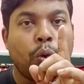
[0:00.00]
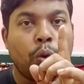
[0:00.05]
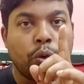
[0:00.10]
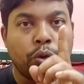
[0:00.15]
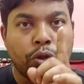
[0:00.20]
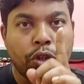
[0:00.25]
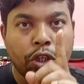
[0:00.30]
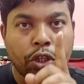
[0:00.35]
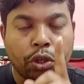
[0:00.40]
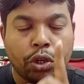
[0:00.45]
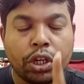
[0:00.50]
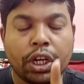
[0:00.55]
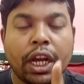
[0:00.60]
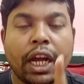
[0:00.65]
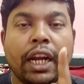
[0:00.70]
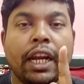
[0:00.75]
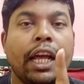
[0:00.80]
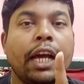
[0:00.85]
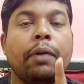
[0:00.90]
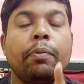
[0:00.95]
ওদের জন্য
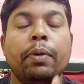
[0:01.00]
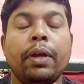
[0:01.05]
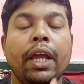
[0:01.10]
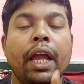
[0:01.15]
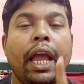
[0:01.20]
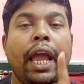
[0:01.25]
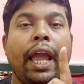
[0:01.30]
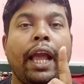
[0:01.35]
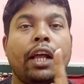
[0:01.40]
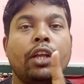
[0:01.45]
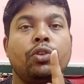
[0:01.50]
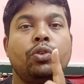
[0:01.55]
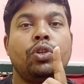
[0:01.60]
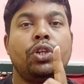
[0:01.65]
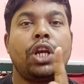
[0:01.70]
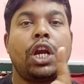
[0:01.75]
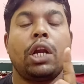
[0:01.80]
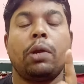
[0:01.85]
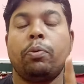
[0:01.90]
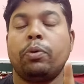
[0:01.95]
টাকা লাগবে একশো
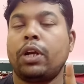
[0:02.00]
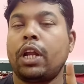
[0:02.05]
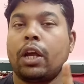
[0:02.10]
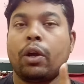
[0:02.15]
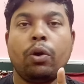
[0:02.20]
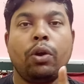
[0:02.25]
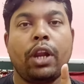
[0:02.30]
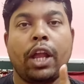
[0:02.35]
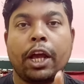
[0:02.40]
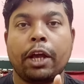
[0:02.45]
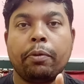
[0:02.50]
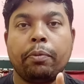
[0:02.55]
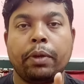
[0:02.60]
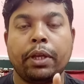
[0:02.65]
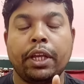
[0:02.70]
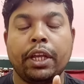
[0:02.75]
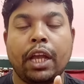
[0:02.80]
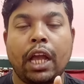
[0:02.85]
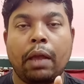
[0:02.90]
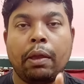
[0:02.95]
নিরানব্বই টাকা লাগবে
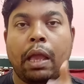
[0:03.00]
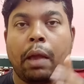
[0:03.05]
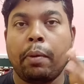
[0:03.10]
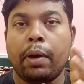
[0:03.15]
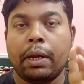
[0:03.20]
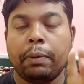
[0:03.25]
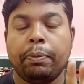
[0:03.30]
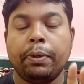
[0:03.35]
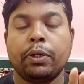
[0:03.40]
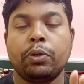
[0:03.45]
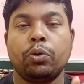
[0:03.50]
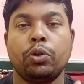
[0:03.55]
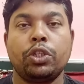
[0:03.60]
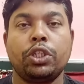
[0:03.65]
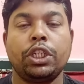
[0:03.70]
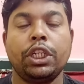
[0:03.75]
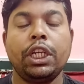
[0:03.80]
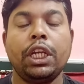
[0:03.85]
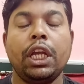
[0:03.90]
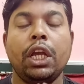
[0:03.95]
আমি আবার রিপিট
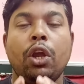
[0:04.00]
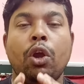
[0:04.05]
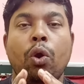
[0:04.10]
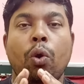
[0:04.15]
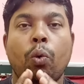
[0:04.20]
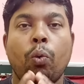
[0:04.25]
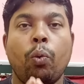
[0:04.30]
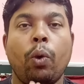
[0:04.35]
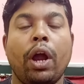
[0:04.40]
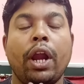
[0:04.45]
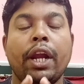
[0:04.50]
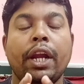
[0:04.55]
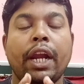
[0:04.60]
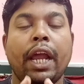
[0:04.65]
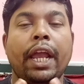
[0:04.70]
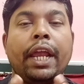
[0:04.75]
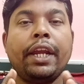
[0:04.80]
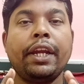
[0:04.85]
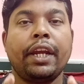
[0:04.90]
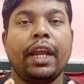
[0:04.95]
করছি ওয়ান
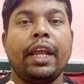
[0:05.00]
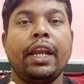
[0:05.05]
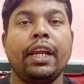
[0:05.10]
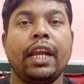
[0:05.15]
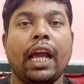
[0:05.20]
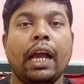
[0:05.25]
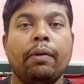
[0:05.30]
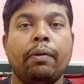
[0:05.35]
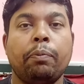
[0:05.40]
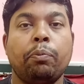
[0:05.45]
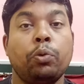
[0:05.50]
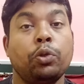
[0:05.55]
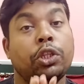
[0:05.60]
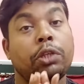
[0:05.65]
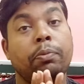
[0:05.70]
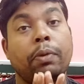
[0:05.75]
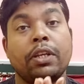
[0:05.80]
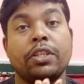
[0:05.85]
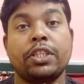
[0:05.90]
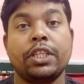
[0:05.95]
নাইন নাইন লাগবে
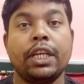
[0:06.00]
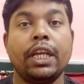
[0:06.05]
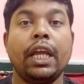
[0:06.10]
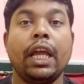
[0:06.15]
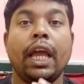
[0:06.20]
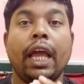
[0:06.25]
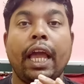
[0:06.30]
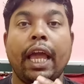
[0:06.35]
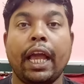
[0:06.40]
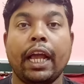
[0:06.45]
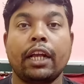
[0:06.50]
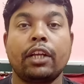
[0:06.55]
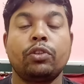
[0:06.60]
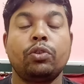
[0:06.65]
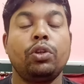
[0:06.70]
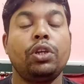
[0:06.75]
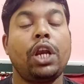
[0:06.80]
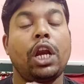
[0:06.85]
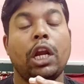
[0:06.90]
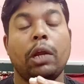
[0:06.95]
প্রতি মাসে
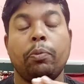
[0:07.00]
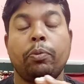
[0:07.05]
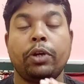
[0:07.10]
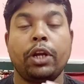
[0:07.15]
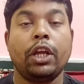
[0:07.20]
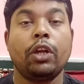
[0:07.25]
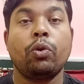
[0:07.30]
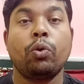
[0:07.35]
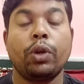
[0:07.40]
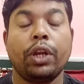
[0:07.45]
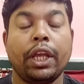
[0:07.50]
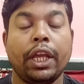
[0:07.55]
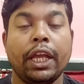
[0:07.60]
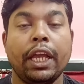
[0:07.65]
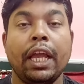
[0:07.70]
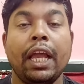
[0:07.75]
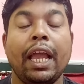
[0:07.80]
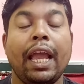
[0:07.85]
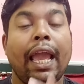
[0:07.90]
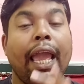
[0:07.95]
একশো নিরানব্বই টাকা করে
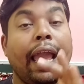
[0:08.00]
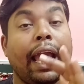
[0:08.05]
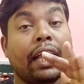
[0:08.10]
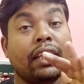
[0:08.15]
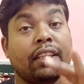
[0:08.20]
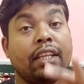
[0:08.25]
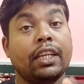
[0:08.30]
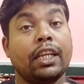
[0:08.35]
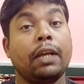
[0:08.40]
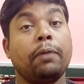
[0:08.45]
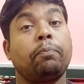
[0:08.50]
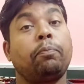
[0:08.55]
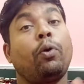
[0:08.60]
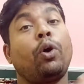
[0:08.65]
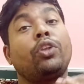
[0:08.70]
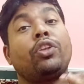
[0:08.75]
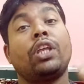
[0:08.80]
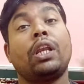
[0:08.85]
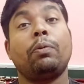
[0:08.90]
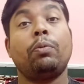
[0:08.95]
এক তারিখের
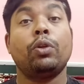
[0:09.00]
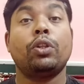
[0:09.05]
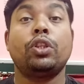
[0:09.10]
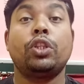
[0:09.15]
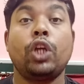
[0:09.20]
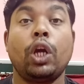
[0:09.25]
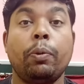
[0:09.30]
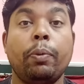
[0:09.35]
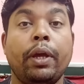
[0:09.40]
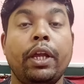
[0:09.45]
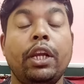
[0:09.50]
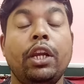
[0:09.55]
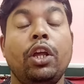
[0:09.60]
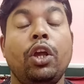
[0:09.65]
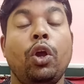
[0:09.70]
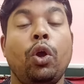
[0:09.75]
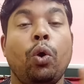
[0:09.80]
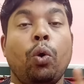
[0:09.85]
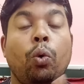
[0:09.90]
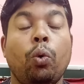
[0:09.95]
পর যারা ভর্তি হবেন
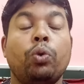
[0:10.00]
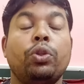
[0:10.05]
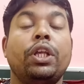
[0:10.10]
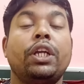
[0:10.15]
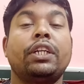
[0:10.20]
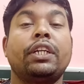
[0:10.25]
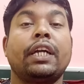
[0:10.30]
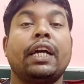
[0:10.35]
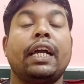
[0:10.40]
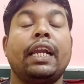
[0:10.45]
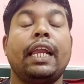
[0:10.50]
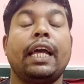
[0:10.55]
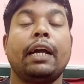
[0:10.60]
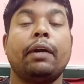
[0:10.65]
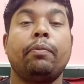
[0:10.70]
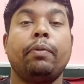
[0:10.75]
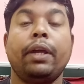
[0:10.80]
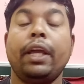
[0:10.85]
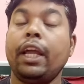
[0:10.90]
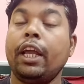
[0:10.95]
ওদের টাকা
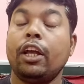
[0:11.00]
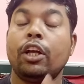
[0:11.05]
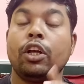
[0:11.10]
লাগবে